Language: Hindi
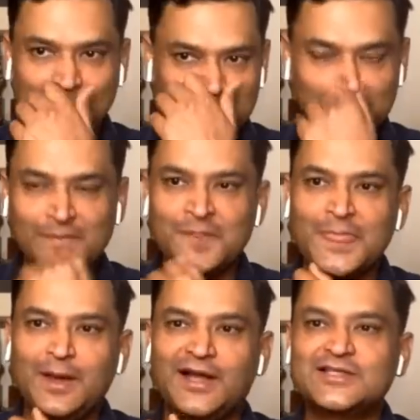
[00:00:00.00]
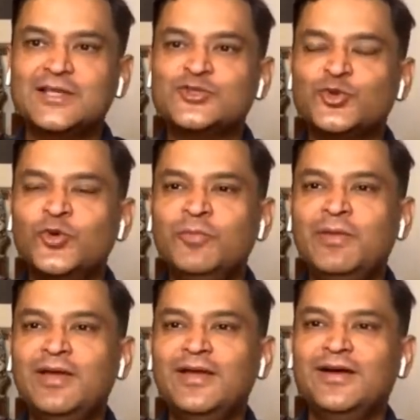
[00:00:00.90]
कि आजकल जूम
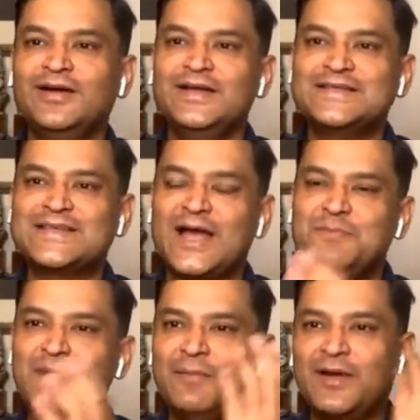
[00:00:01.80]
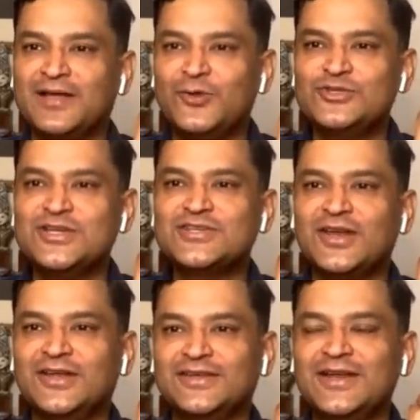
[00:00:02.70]
में या स्काइप में आप बैकग्राउंड चेंज
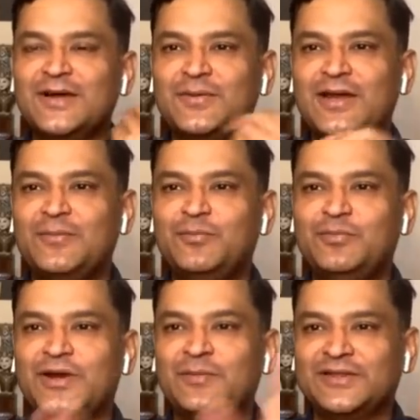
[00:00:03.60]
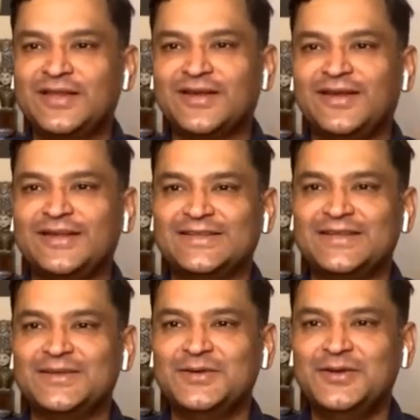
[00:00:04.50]
कर लेते हैं ना अपना पेड़ पत्ते लगा हाँ,
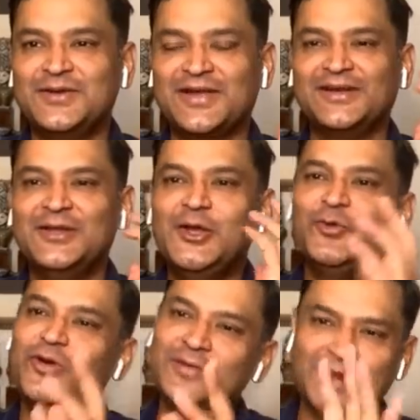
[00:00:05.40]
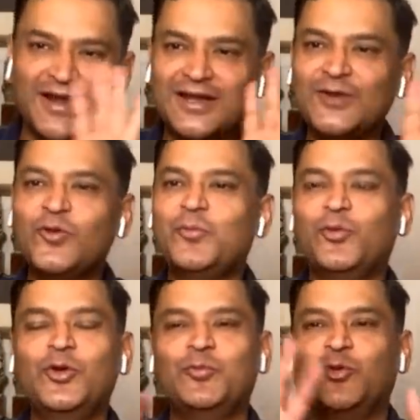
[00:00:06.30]
लेते हैं हाँ। वो इमरान खान वो
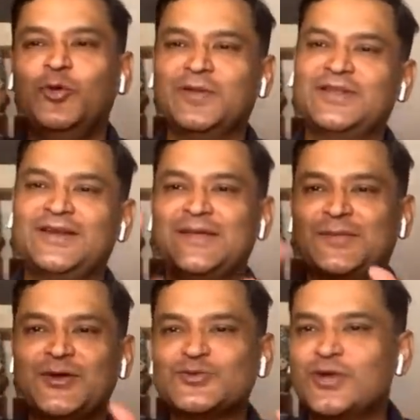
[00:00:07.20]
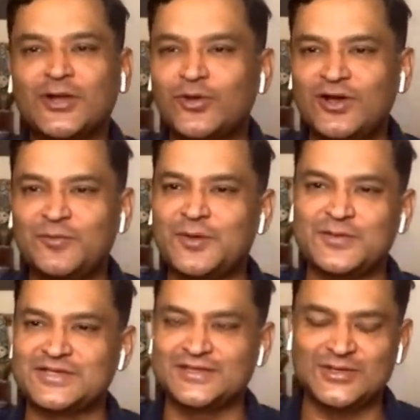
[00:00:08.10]
फूल फूल पत्ता टाइप का उसको डेकोरेटिव
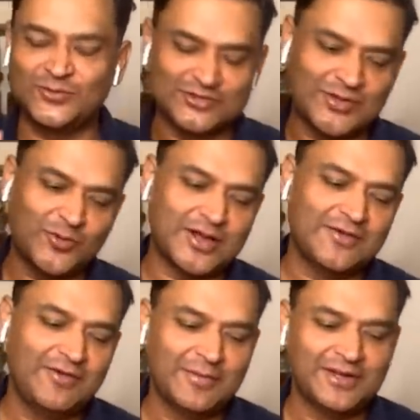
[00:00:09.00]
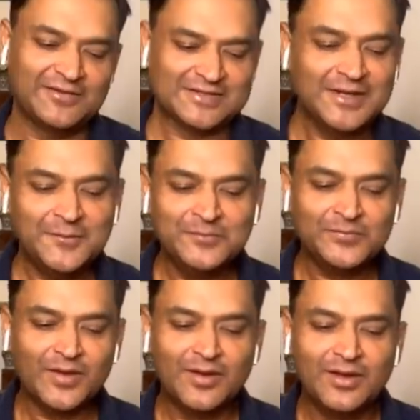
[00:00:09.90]
पर्पज का सर वो उसका कोई काम वाम है नहीं
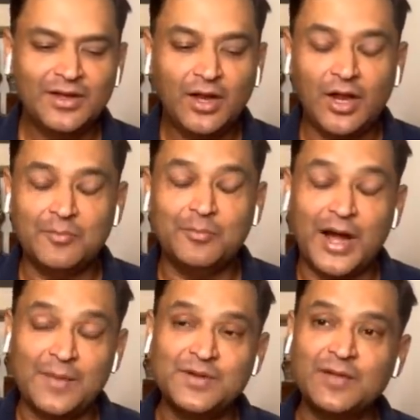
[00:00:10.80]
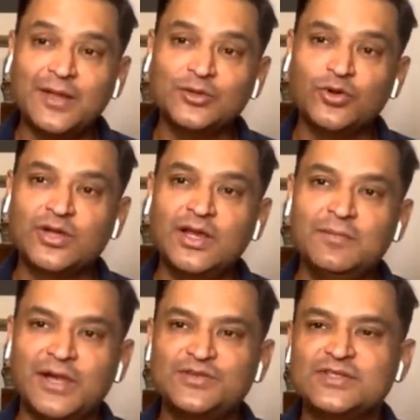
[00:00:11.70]
वैसे आपने बात नोट
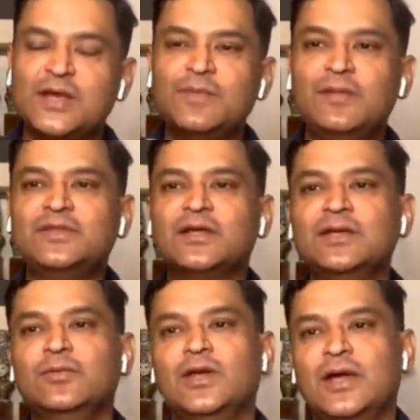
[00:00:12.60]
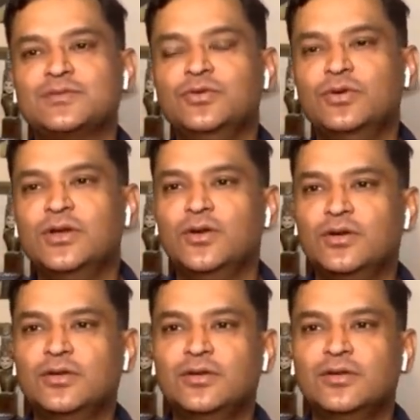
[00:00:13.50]
करी बाजवा साहब ने अभी तक नहीं बोला एब्सोल्युटली
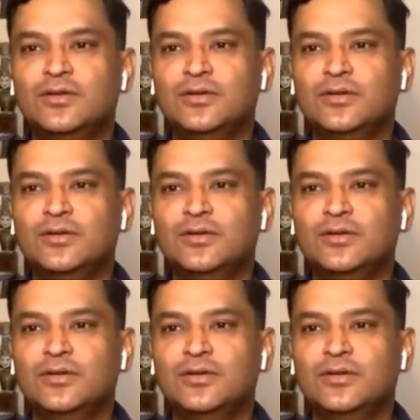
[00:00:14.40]
नॉट